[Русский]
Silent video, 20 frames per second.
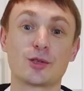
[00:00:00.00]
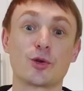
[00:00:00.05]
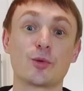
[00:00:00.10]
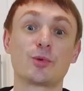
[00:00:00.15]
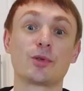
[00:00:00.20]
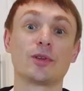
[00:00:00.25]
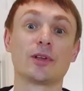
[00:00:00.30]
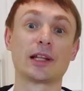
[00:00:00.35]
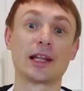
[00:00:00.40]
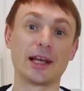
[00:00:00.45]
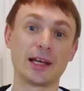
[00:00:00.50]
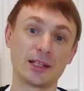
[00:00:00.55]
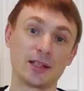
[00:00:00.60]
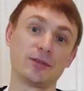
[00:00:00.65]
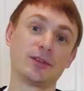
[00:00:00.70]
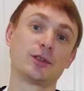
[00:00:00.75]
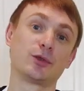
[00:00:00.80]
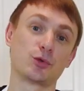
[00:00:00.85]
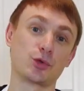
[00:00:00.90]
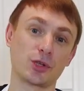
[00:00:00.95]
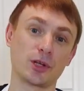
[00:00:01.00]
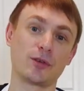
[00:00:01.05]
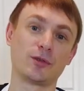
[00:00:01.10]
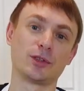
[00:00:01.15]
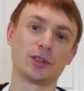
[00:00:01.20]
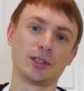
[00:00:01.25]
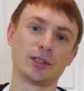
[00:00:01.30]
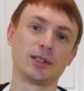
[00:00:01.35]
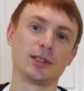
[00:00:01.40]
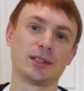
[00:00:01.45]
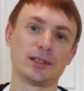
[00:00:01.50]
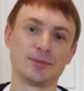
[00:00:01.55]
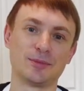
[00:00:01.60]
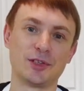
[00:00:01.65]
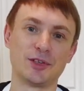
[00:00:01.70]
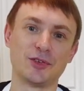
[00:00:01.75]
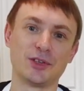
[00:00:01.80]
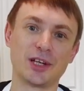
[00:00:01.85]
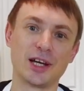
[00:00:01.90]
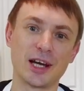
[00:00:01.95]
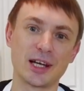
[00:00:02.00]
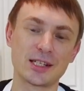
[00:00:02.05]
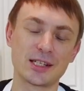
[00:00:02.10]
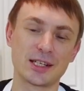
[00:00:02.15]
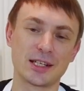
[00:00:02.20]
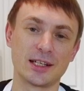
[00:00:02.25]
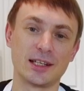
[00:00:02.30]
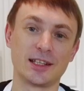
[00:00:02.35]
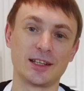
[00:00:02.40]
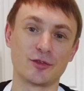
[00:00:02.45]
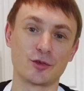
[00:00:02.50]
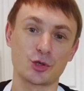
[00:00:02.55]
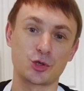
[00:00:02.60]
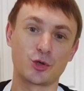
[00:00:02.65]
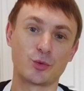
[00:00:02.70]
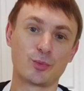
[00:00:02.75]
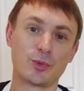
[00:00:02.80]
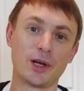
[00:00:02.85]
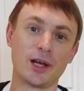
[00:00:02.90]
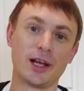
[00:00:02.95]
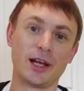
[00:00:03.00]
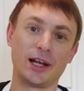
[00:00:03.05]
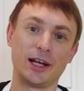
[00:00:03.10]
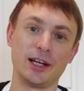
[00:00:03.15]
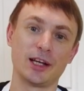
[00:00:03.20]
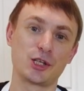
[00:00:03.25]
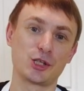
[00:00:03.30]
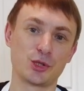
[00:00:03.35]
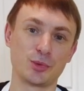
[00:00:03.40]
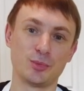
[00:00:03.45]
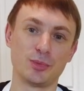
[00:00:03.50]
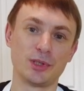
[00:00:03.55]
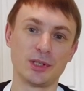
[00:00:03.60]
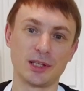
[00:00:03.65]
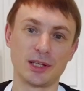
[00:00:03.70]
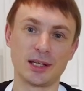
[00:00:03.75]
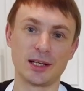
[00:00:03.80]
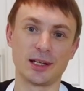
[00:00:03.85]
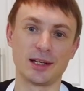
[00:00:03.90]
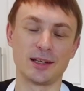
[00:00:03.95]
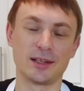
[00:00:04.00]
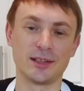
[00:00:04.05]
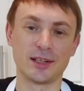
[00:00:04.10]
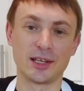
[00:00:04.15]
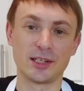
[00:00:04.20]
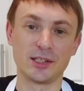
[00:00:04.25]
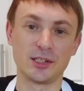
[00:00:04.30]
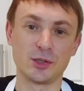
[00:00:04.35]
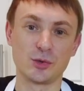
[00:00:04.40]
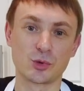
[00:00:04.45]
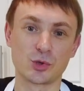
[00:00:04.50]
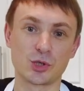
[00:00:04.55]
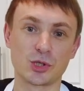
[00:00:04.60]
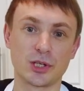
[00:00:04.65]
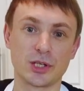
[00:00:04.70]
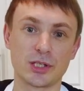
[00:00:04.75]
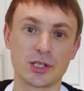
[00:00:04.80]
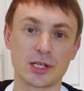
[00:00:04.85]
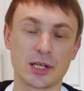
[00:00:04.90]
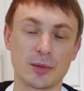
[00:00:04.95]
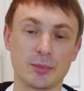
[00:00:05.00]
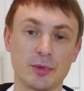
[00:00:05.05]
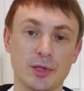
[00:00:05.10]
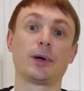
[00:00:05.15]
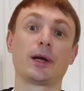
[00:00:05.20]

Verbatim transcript: Собственно, для этого и нужна вот эта навигация, для того, чтобы легче было найти нужный рецепт.